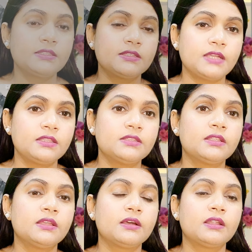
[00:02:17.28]
इसके साथ ही
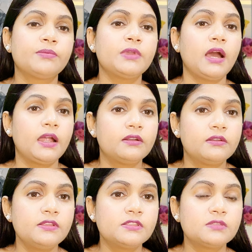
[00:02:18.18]
साथ अगर आपकी
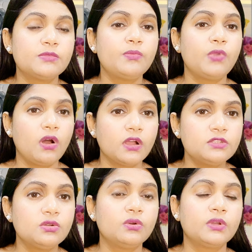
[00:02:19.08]
आर्टरीज में
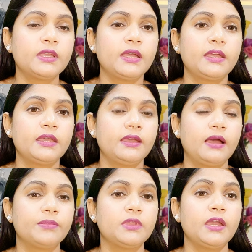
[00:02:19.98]
ब्लॉकेज हो गया है
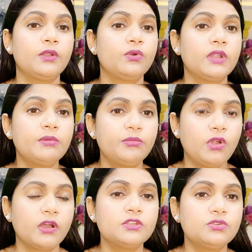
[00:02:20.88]
आपकी एरोटा में
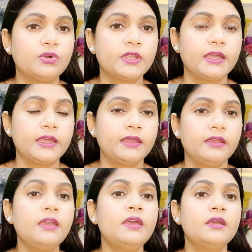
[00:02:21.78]
ब्लॉकेज हो गया है